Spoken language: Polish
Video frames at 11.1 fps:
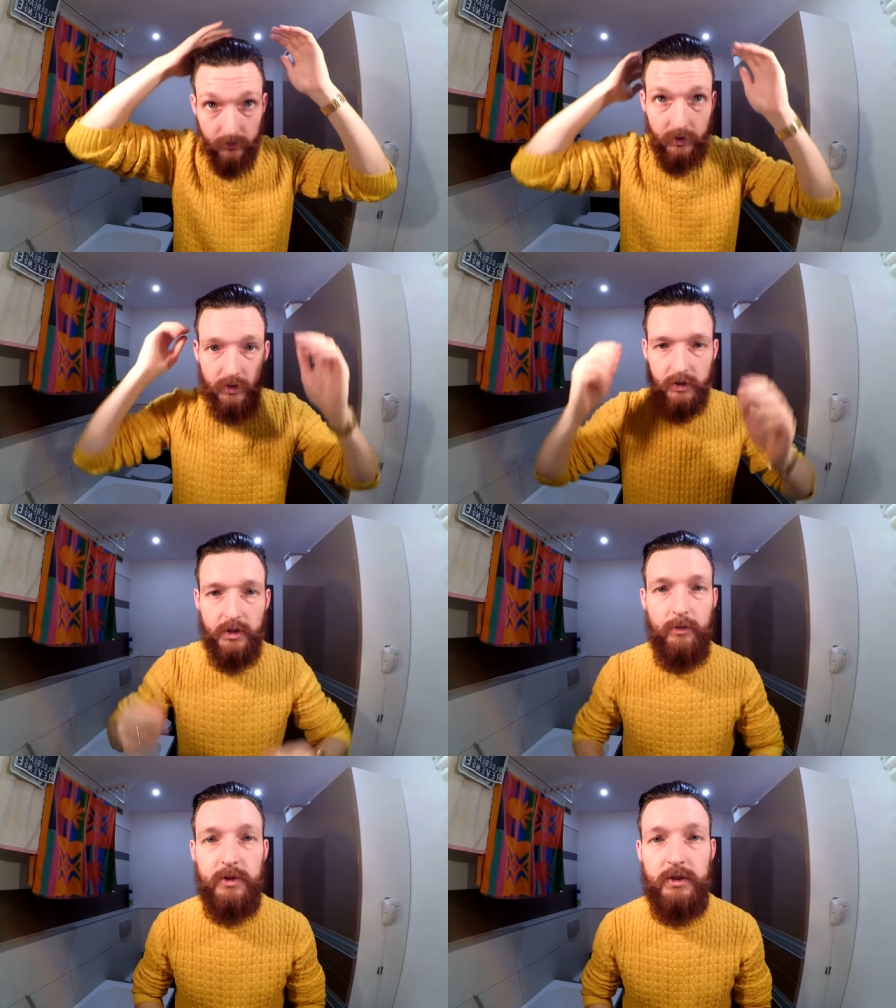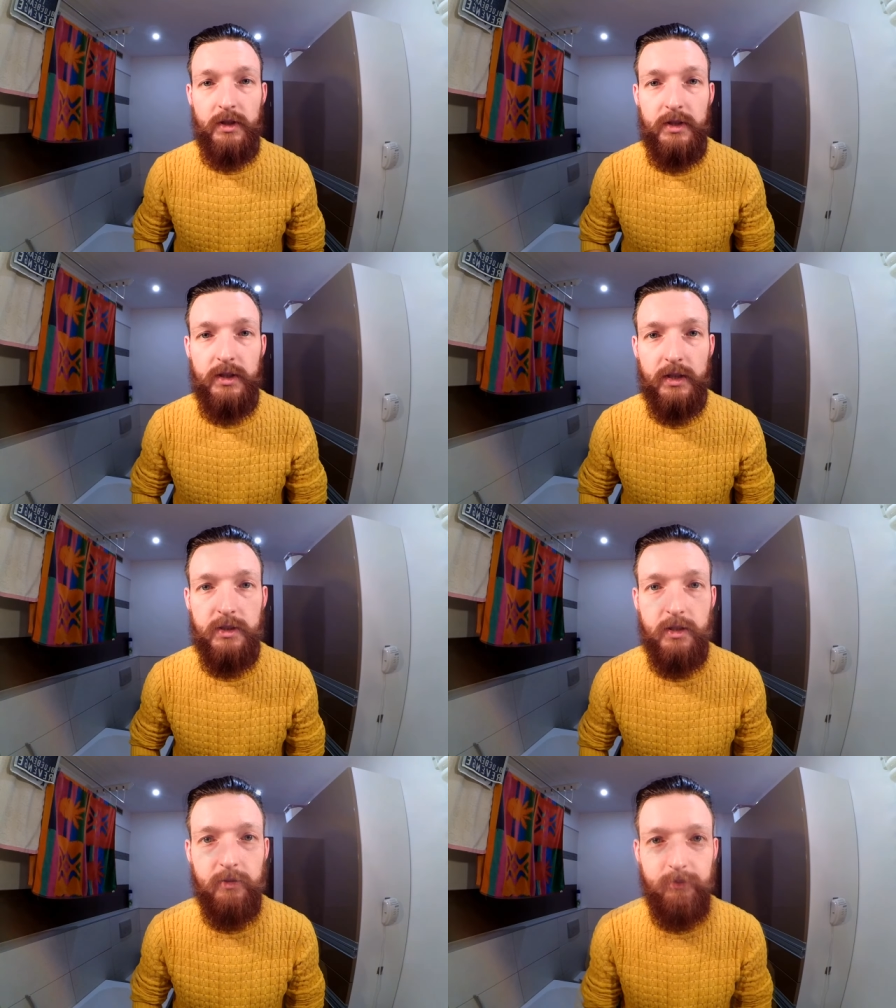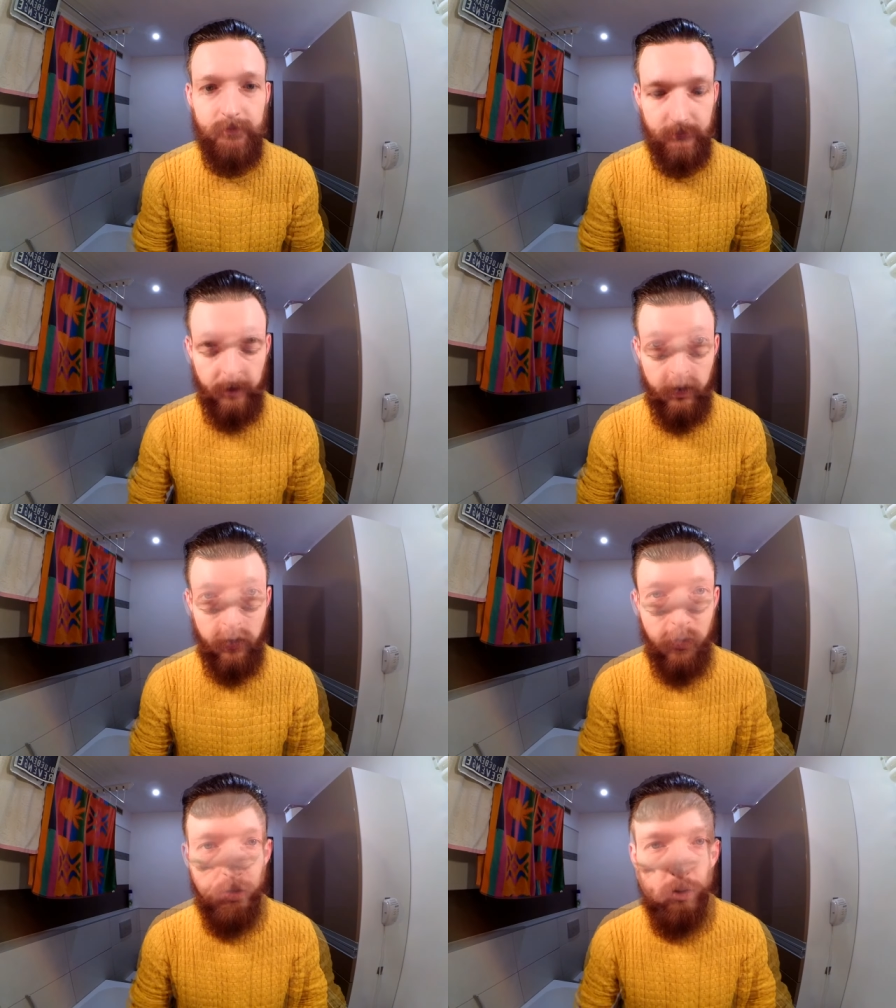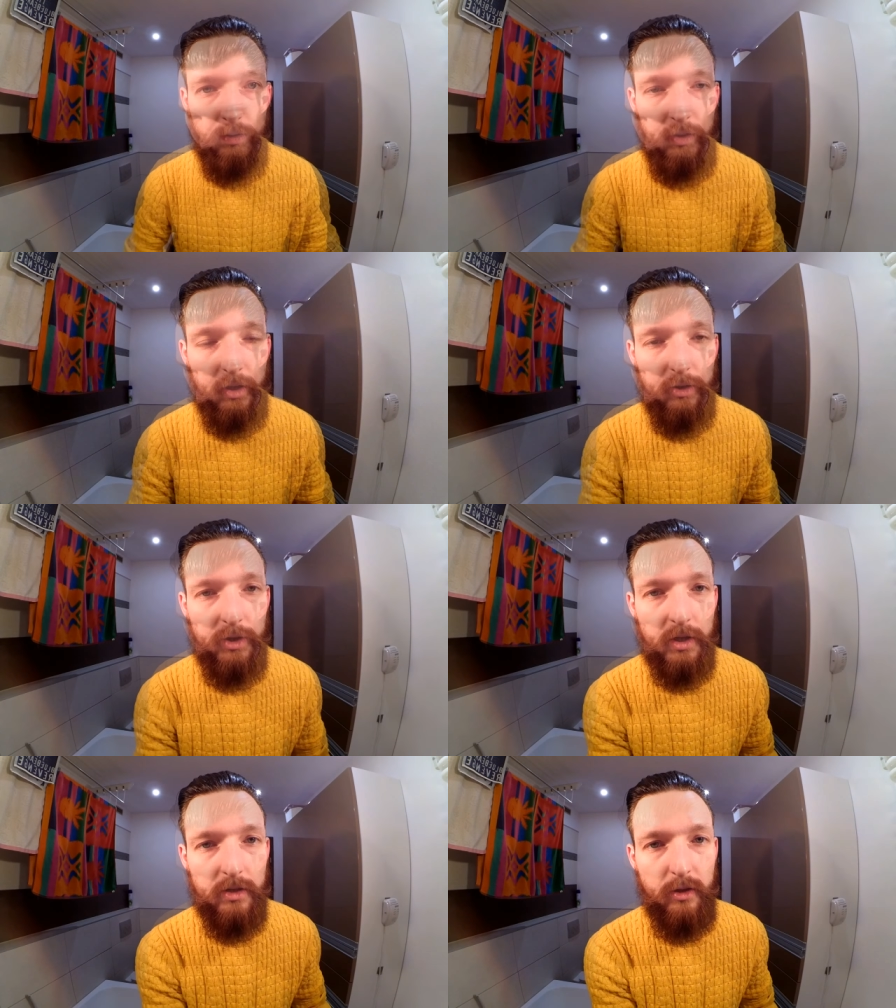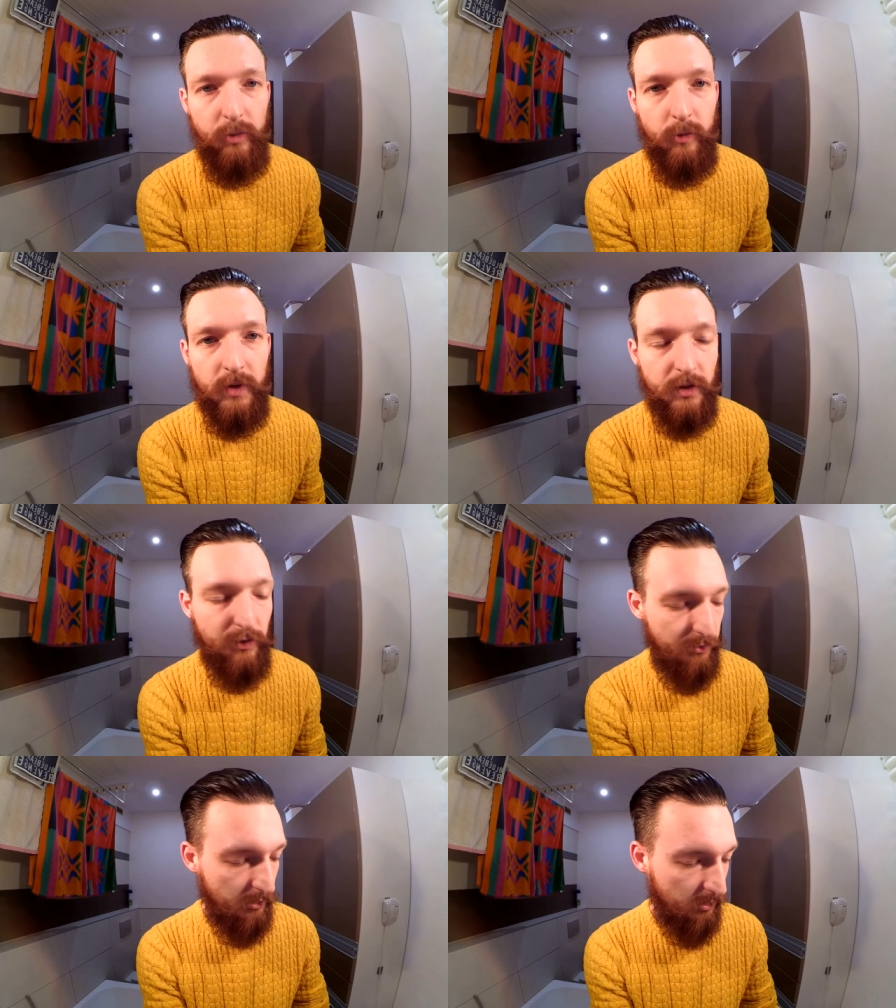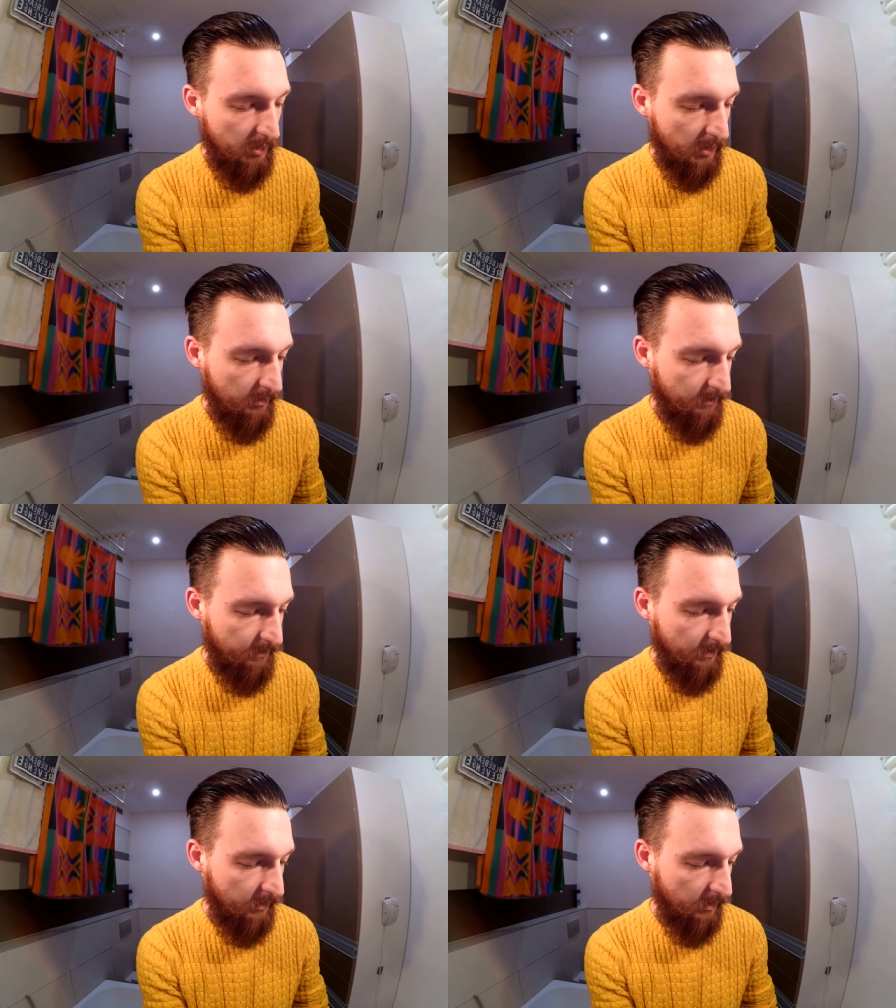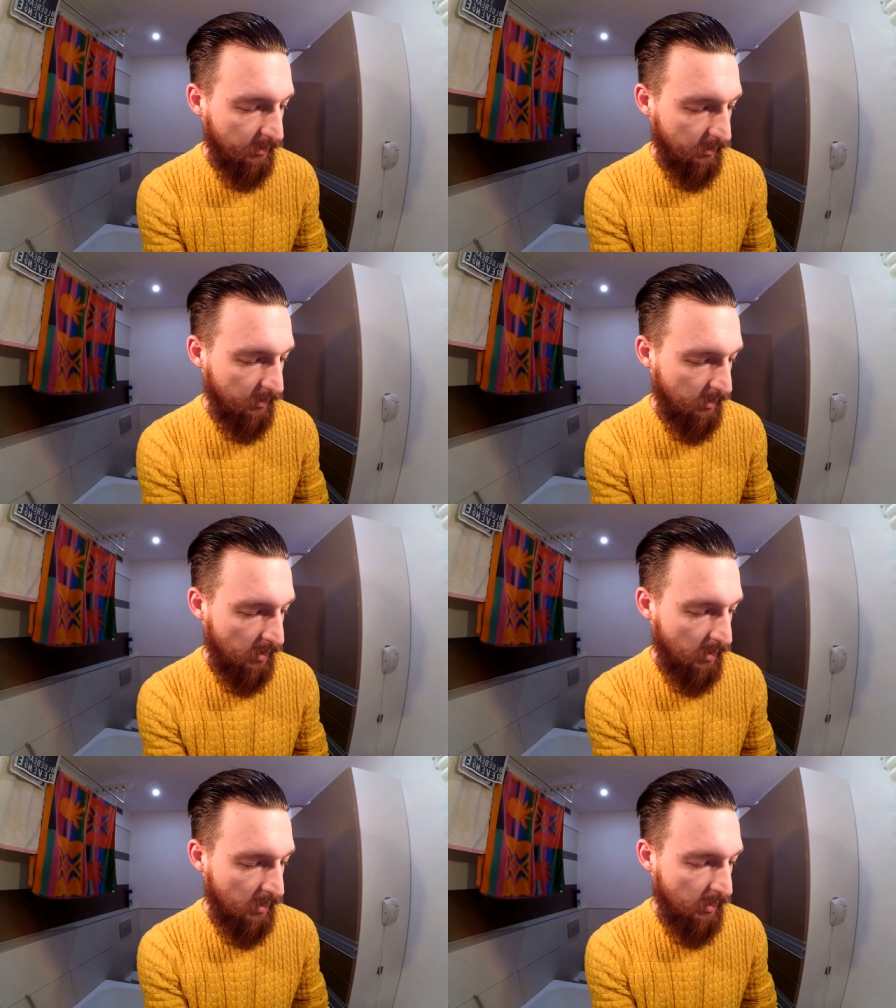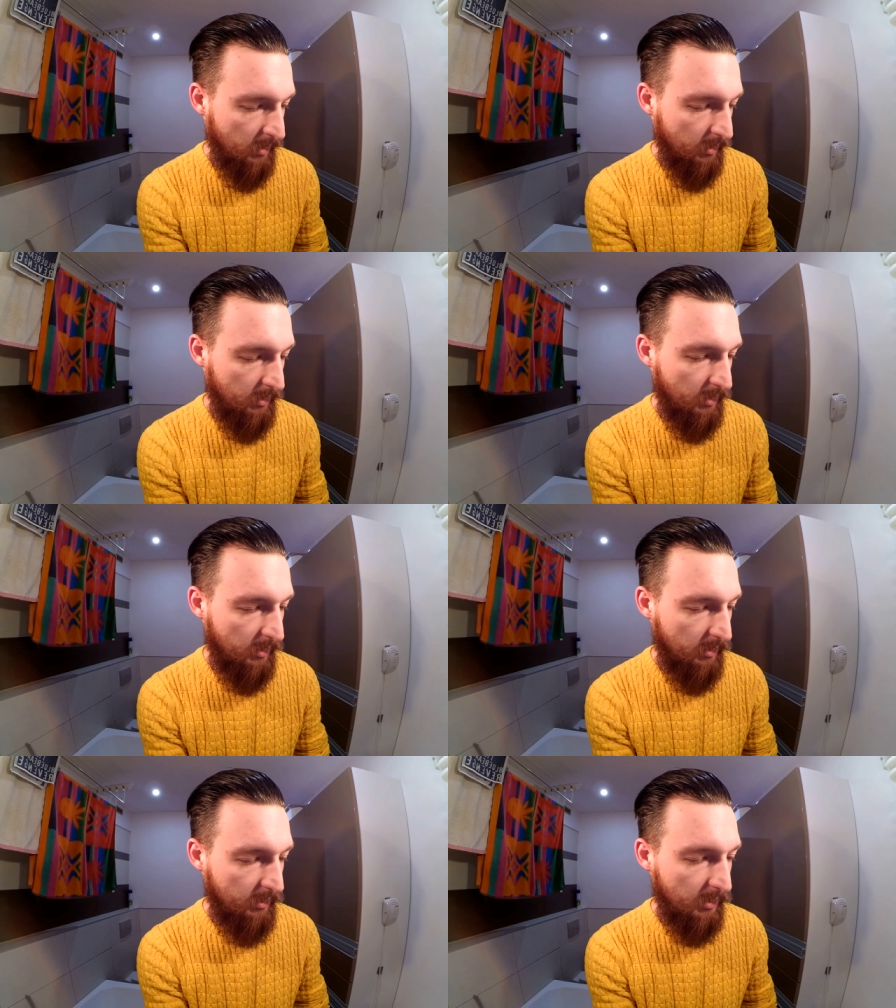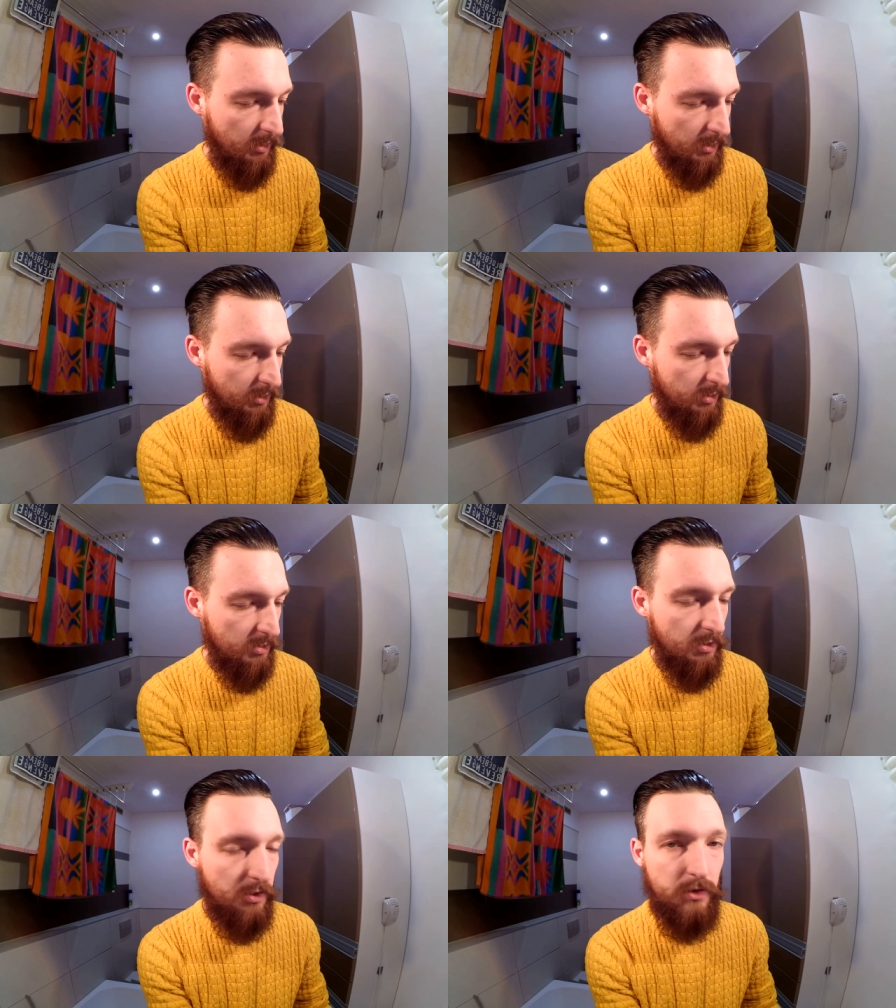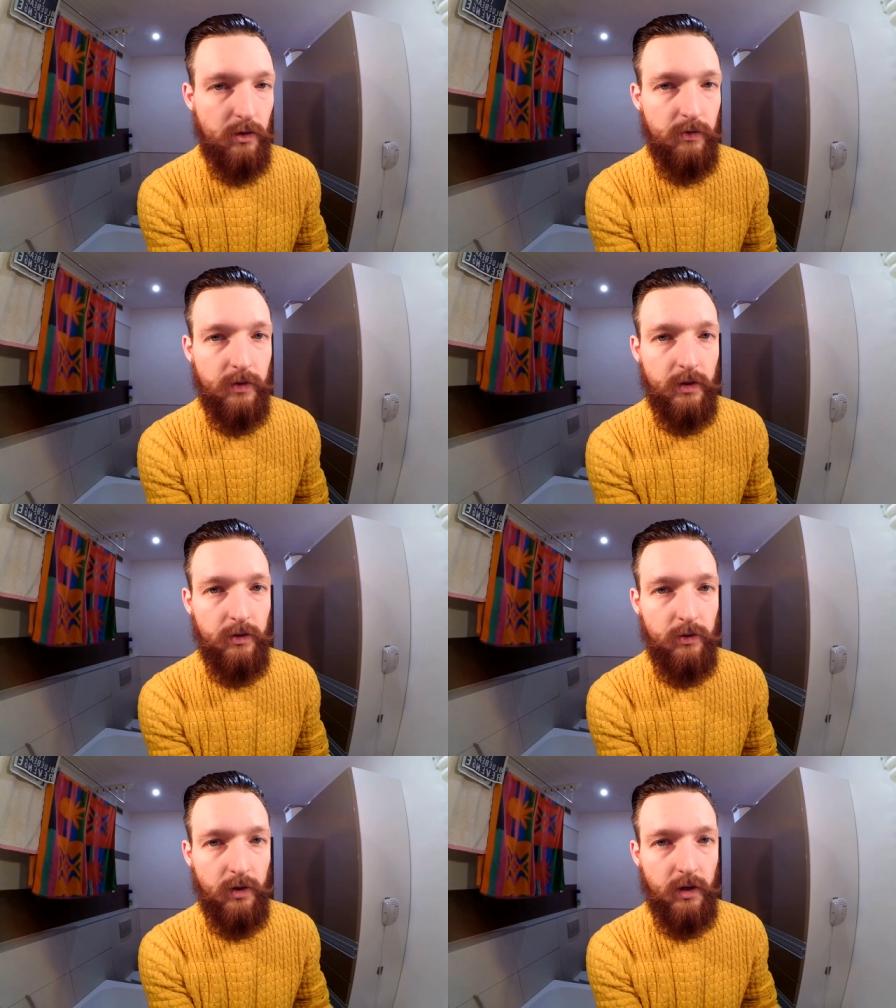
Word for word: I zaczniemy stylizację. Jako, jako że jest to pomada wodna, e, nadaje się zdecydowanie do